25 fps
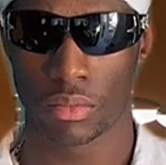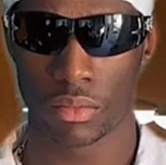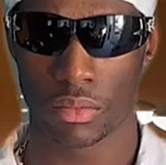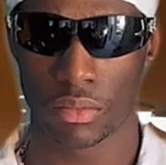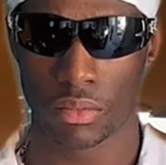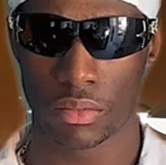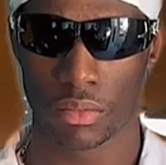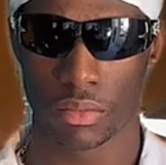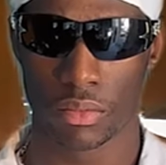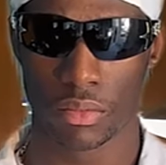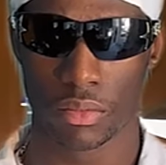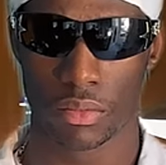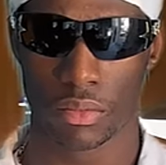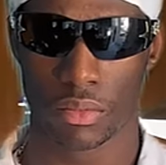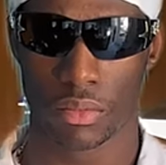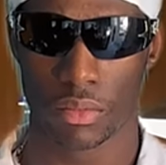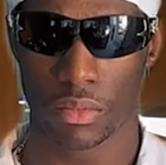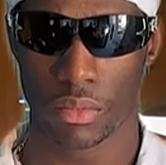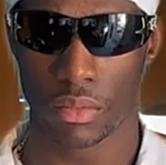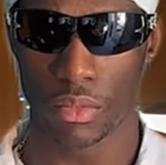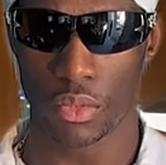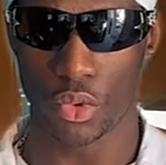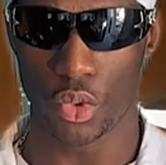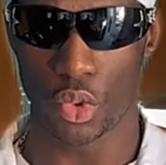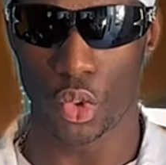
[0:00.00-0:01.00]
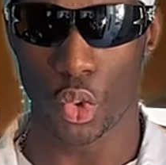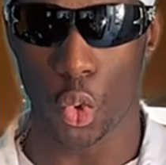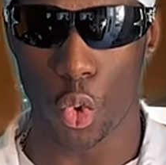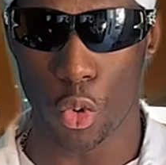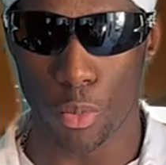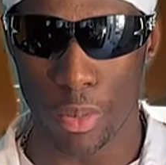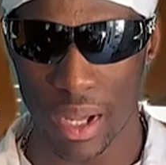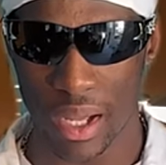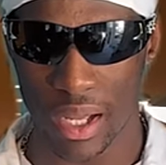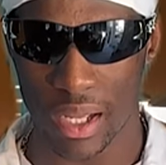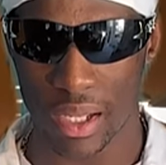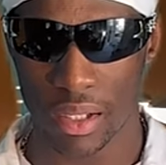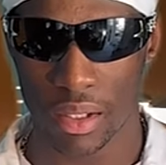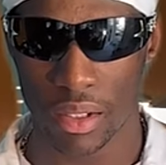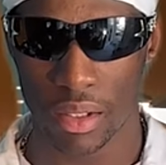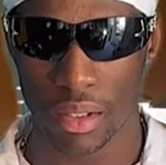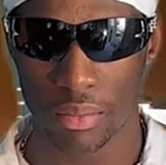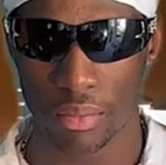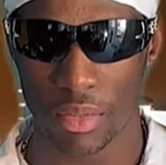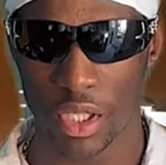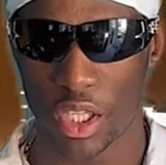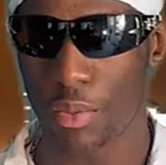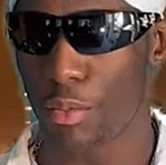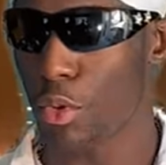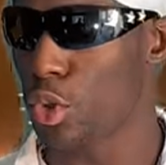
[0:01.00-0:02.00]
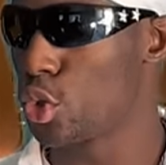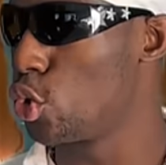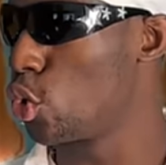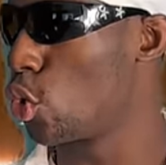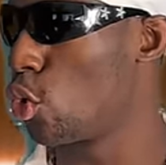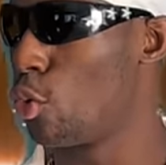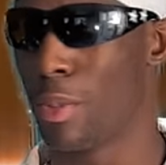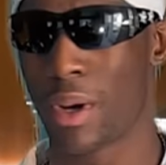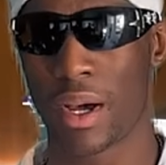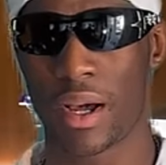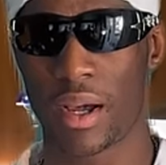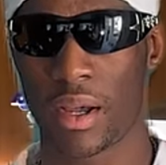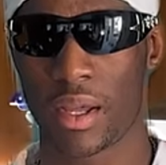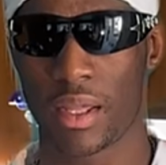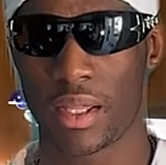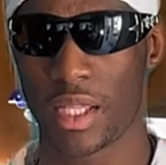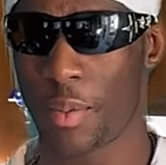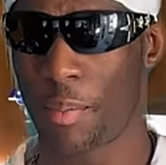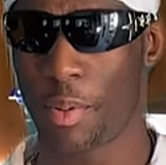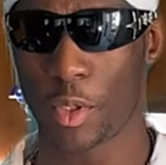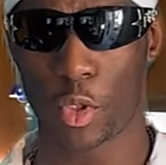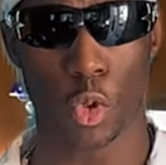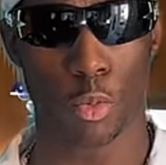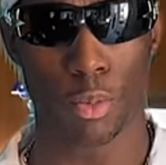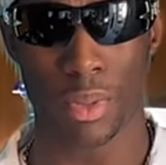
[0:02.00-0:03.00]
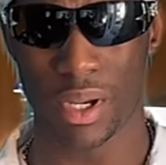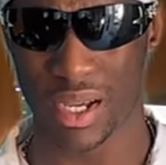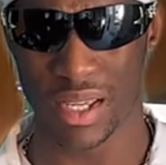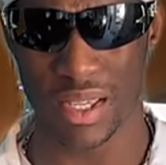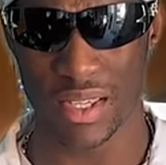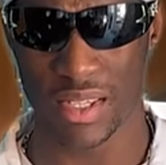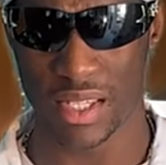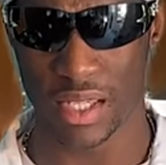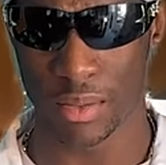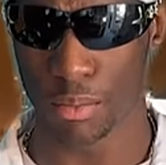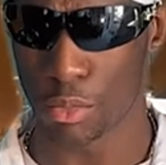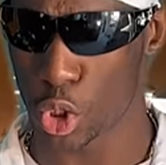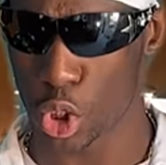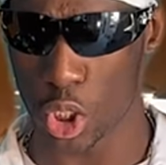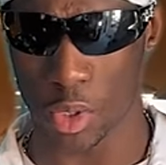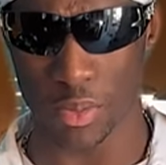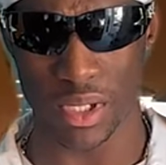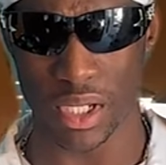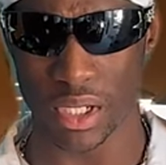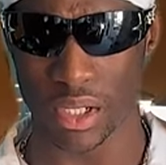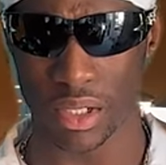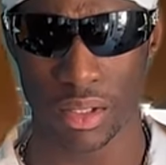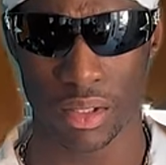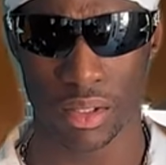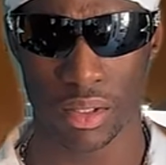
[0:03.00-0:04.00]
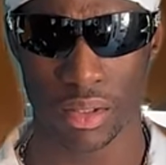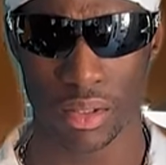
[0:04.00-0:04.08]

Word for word: Euh, du romarin Mais qui mange du romarin Il Y a pas de romarin ici, mange comme ça.